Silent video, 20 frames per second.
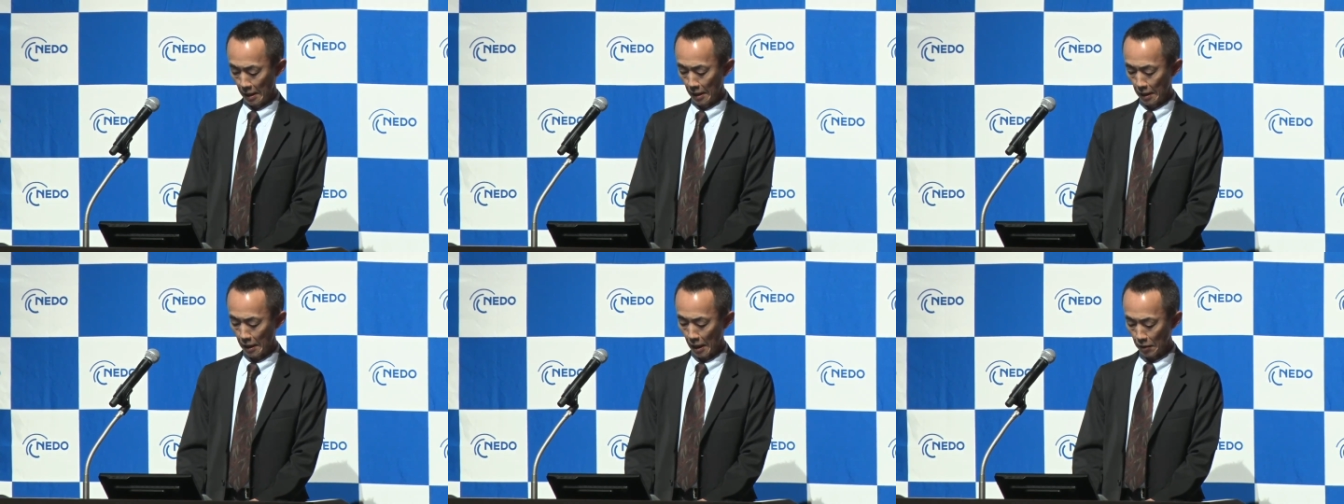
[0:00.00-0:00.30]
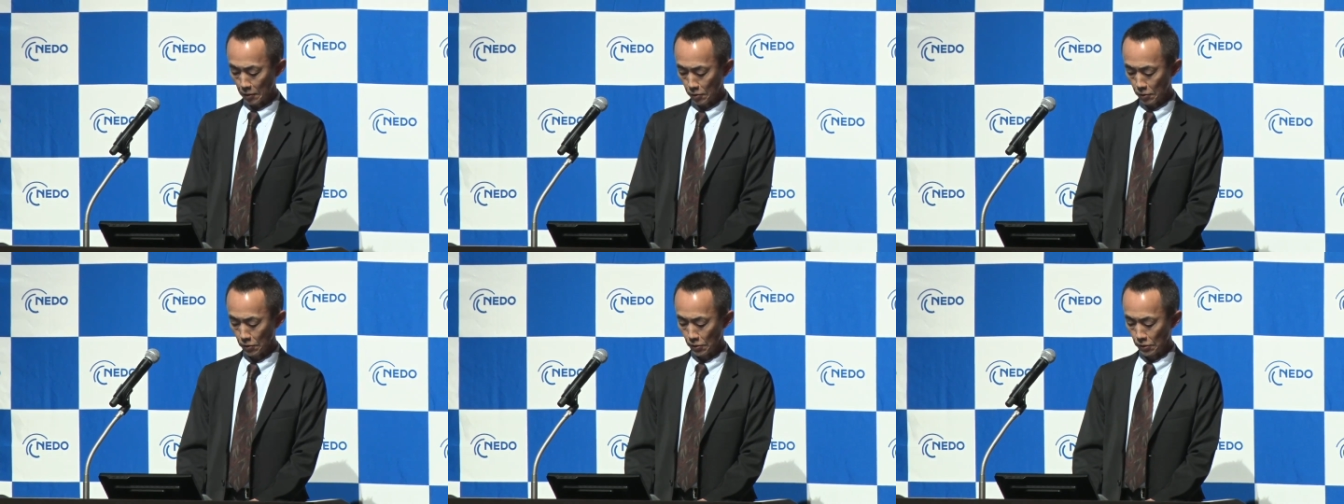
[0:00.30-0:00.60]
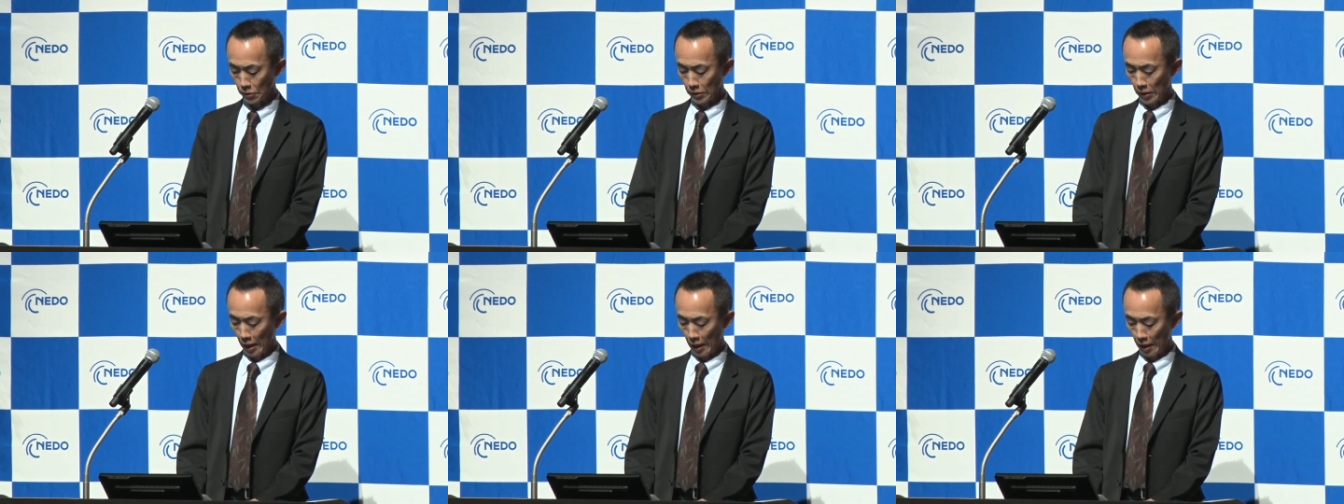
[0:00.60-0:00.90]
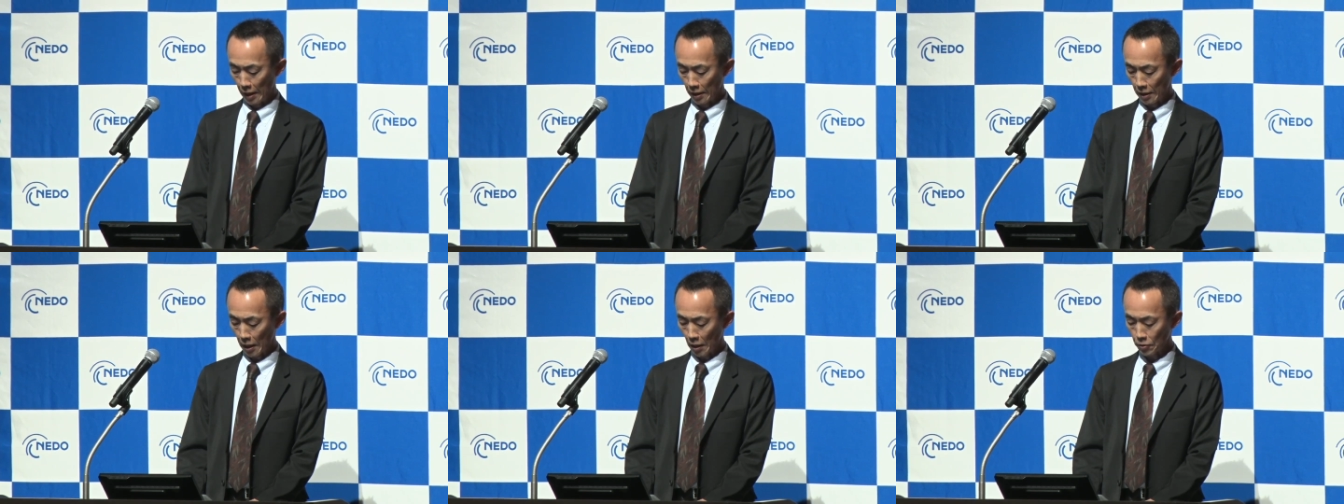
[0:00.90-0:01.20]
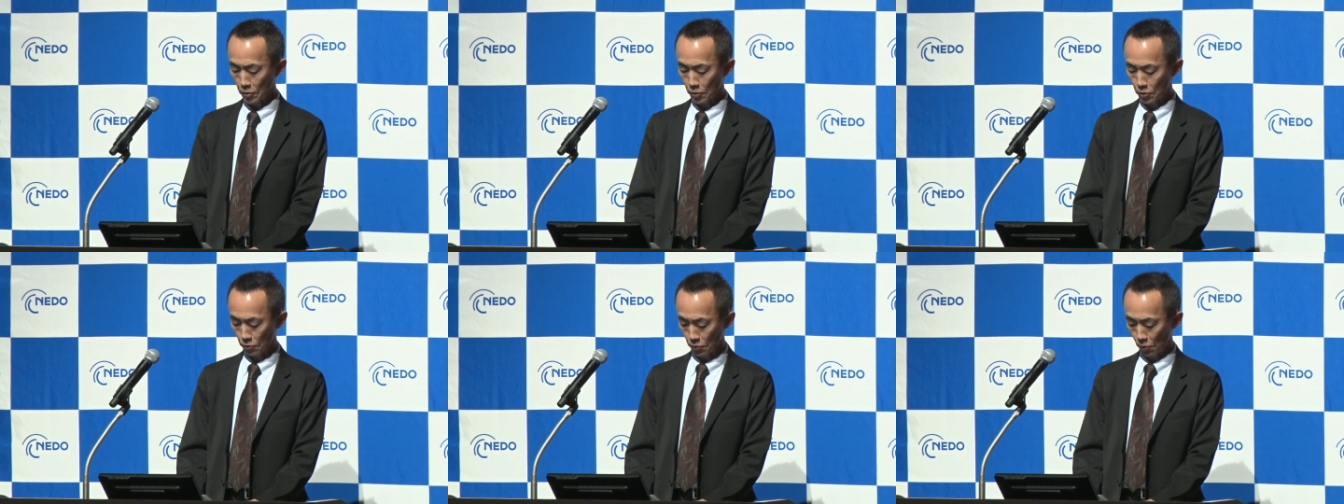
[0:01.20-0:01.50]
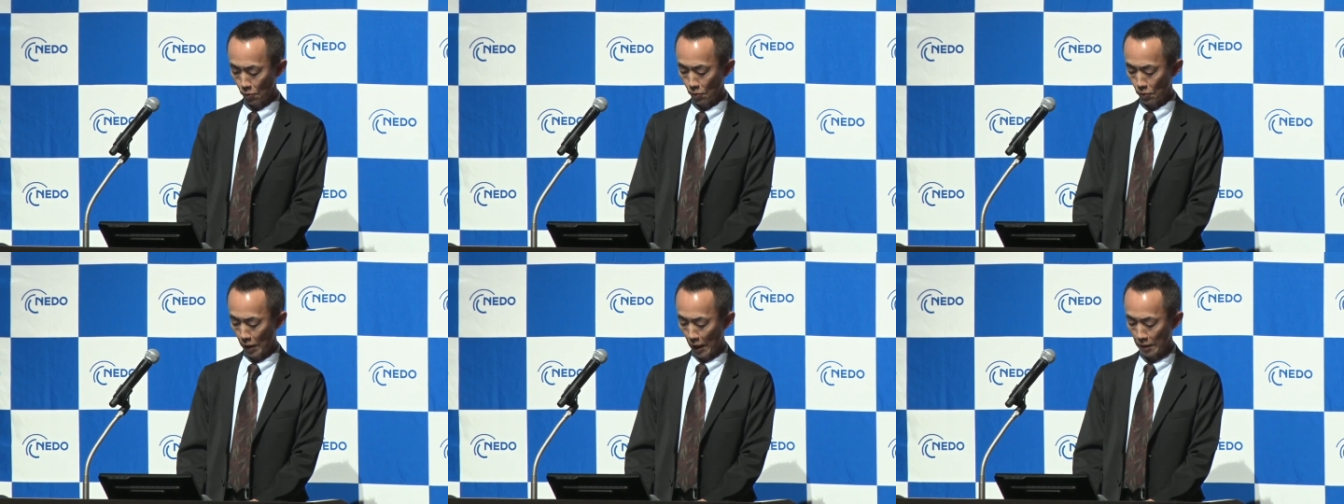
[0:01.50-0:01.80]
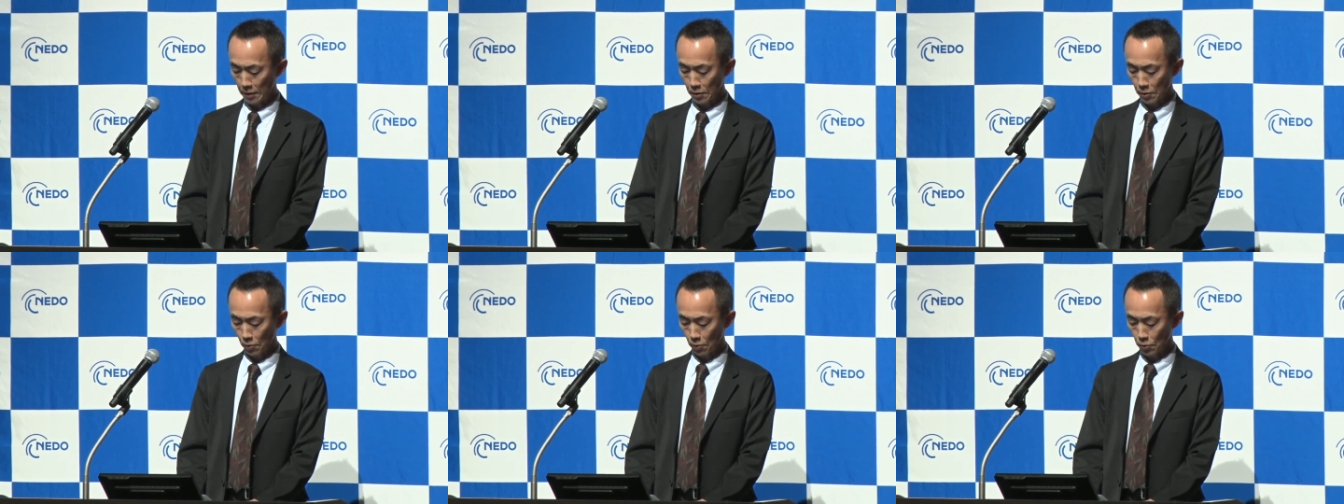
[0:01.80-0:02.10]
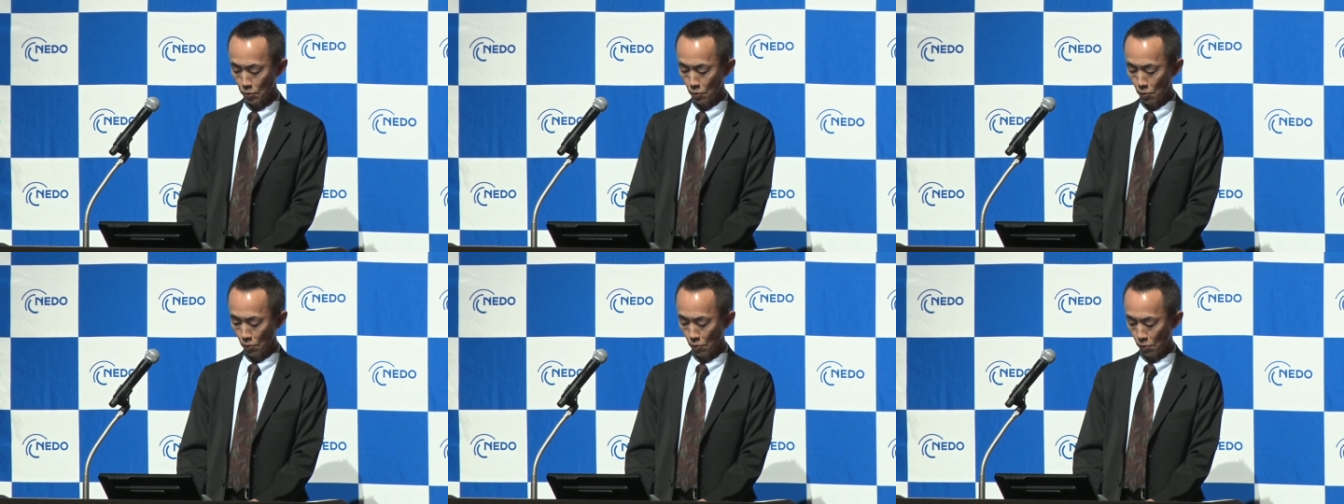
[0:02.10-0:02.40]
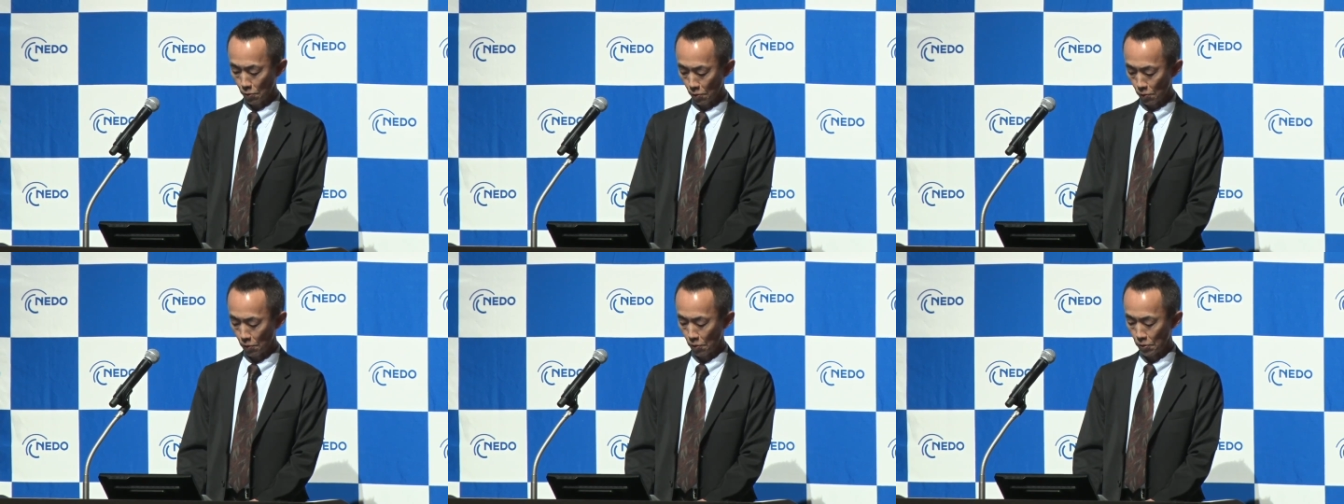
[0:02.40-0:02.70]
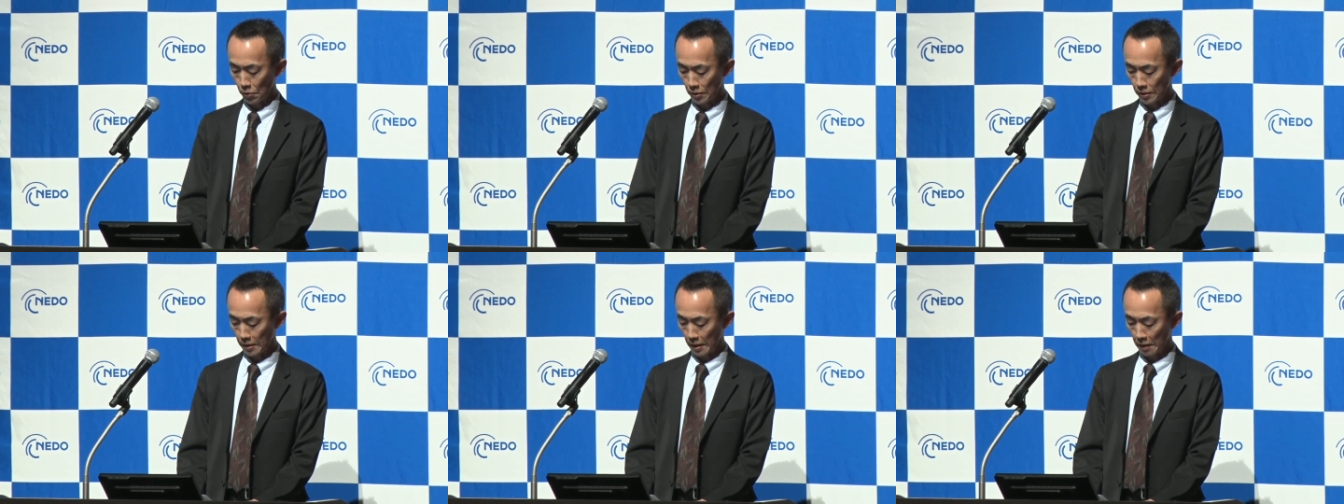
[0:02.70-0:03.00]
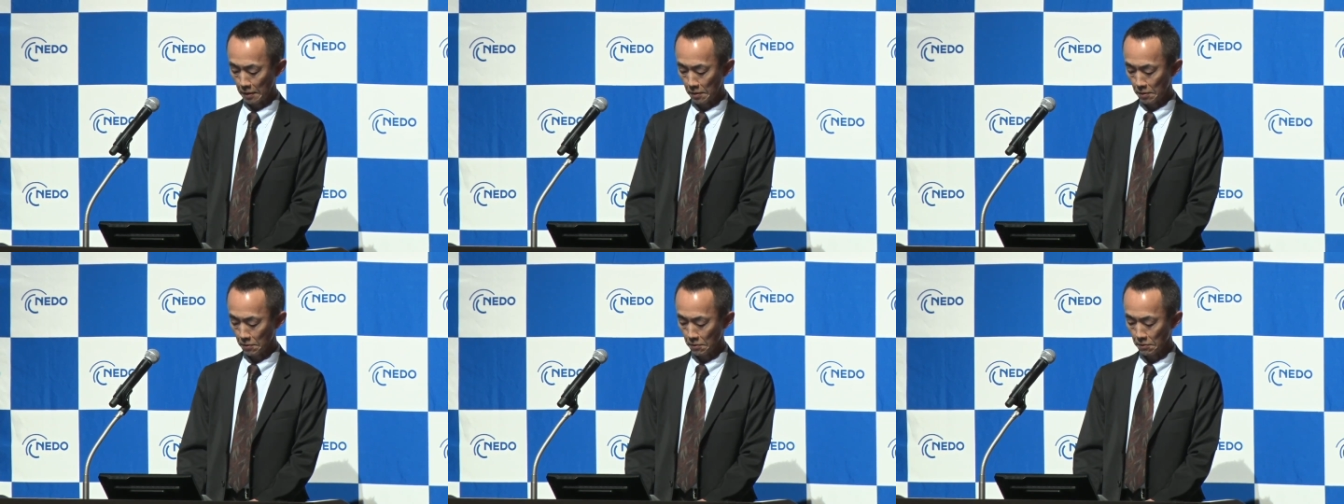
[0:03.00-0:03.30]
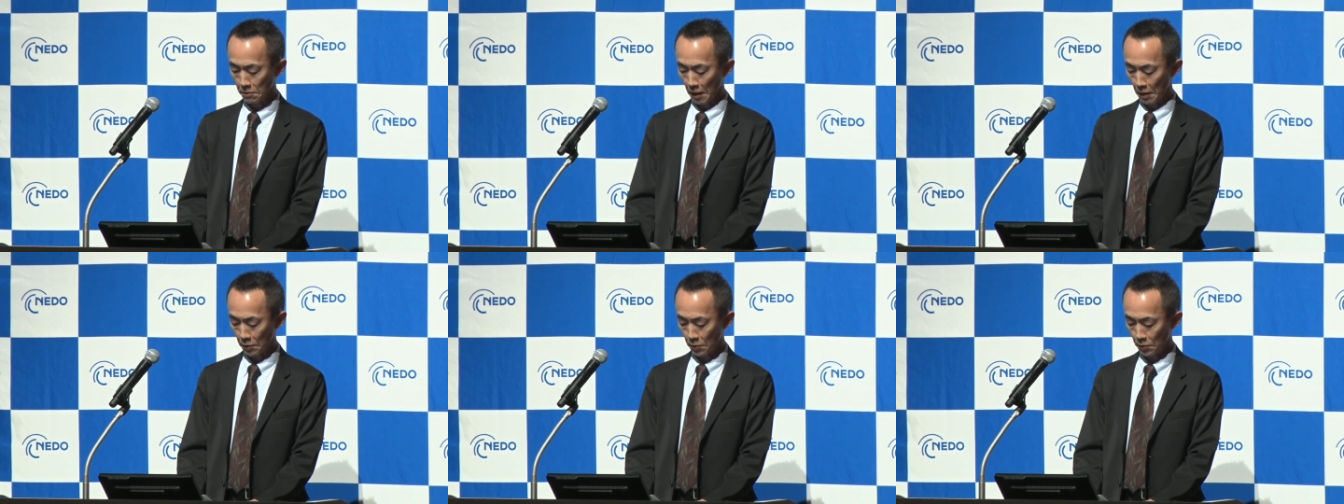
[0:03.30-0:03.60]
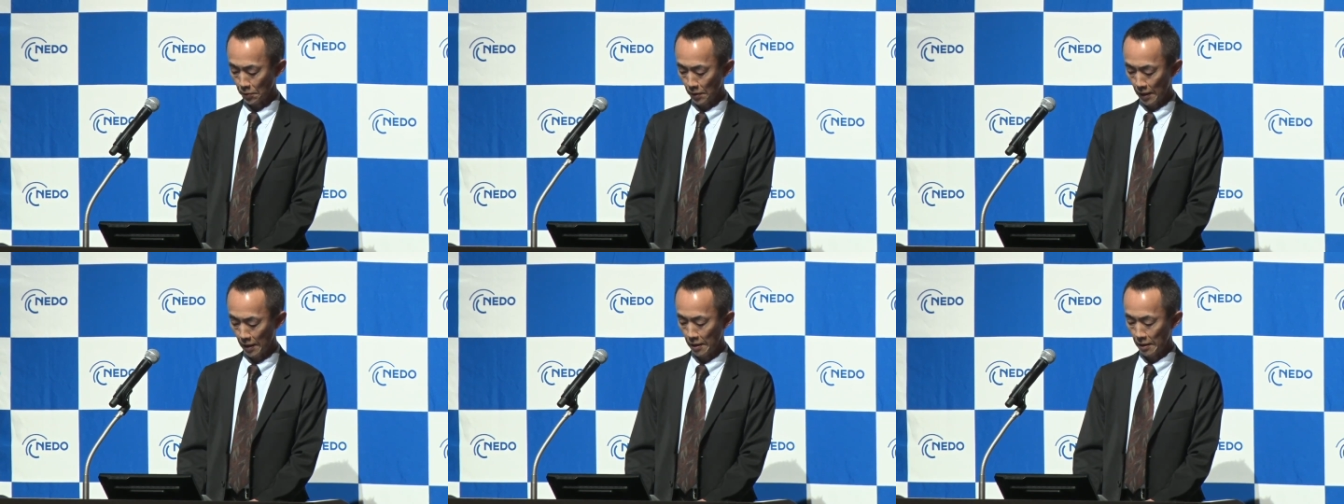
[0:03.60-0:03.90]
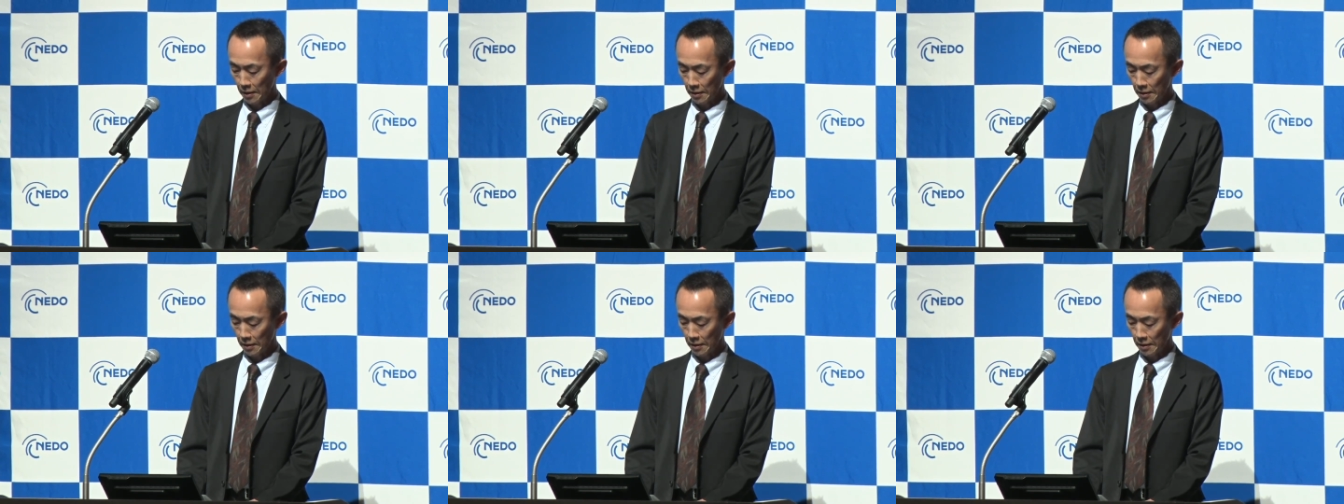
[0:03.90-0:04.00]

各, 各種の環境情報をセンシング可能な